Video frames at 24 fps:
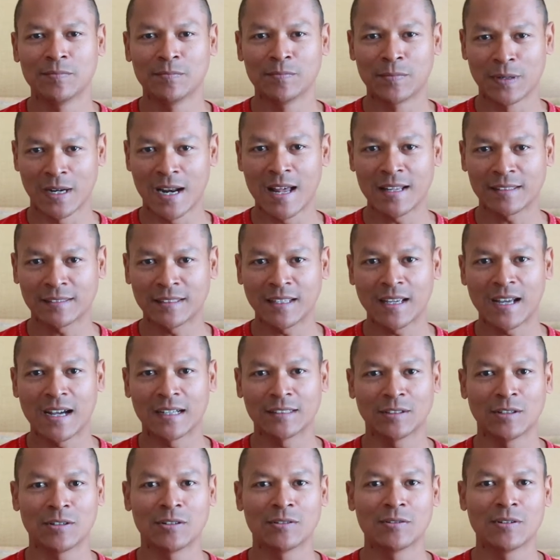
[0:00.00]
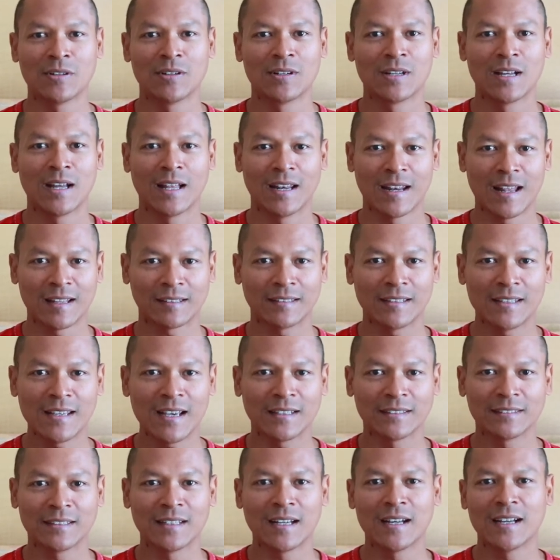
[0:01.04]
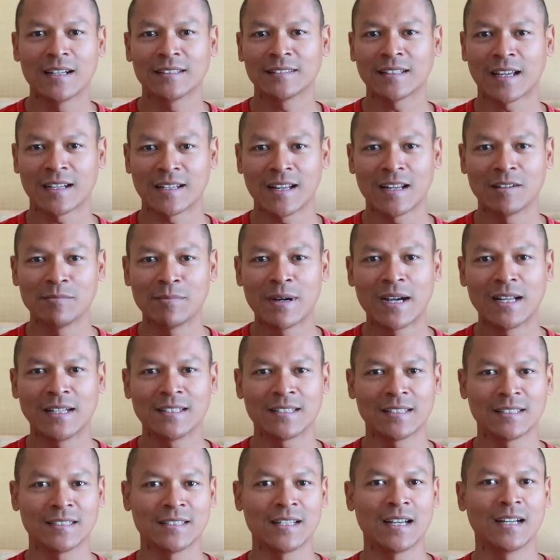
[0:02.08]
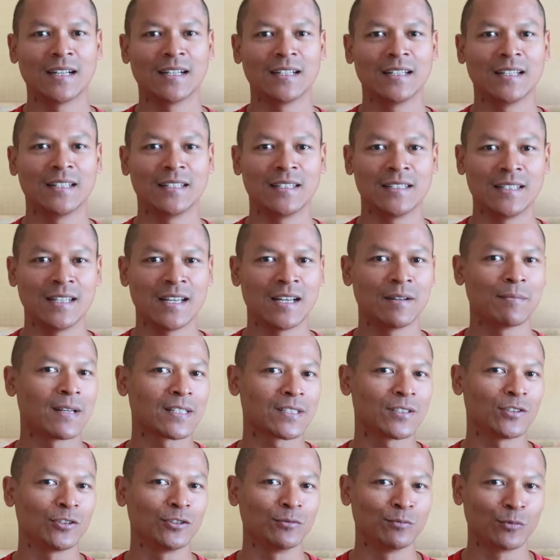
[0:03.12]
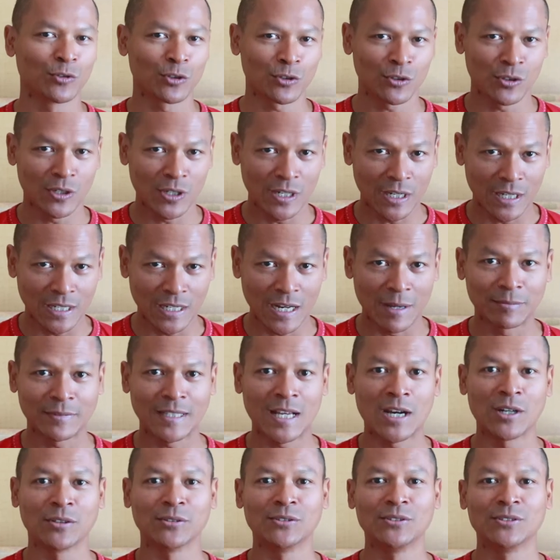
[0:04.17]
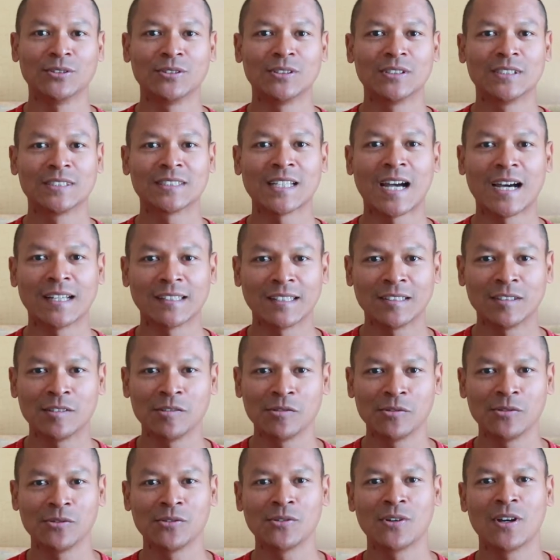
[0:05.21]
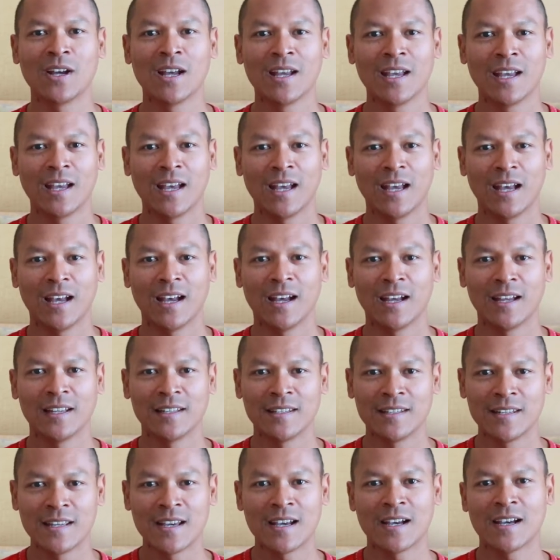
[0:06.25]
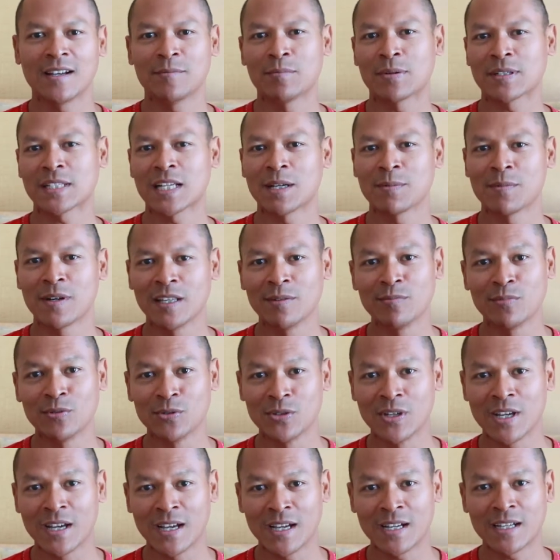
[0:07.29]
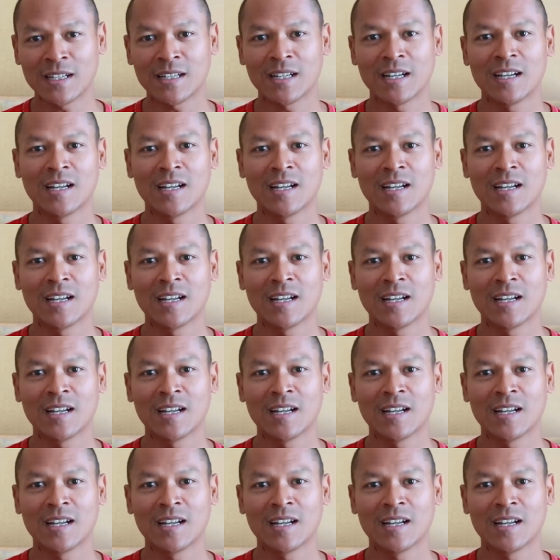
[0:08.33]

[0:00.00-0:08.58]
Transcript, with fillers: berlatih atau latihan tarian Bali sejak dia masih umur 6 tahun. Saat itu uh, dia bersama ibunya